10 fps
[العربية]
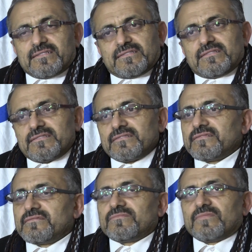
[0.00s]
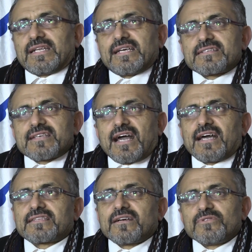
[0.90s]
آه، معناها
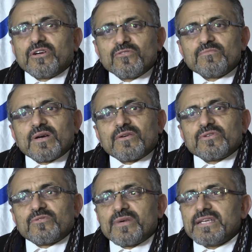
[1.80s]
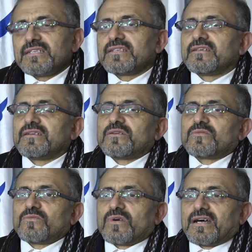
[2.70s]
ساعات أو يوم أو يومين
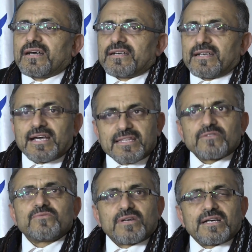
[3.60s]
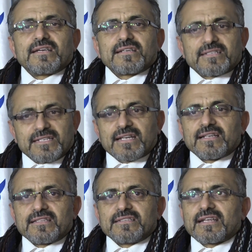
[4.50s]
وهذا هو الخيار
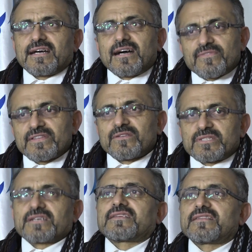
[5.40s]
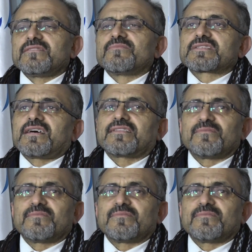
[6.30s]
الذي نراه أفضل وتقتضيه مصلحة